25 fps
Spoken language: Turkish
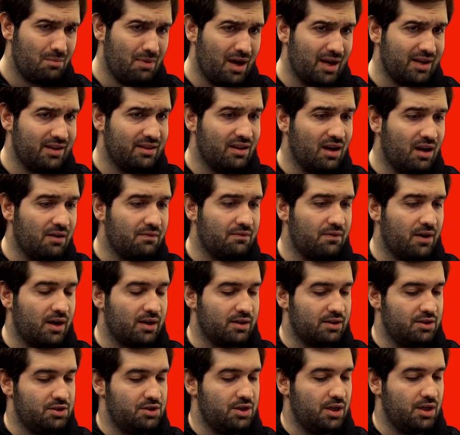belki daha
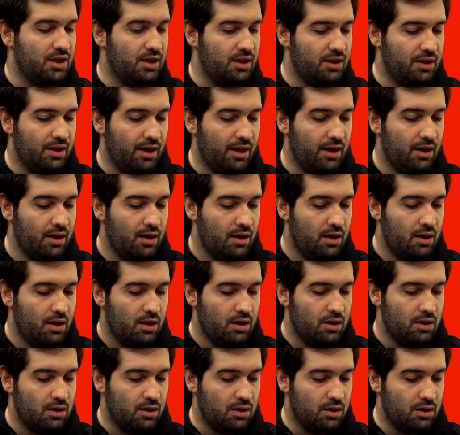farklı şekilde
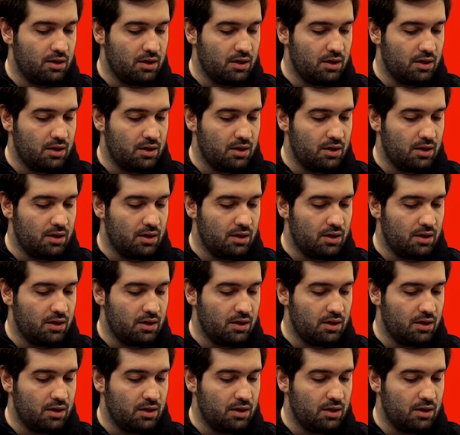e,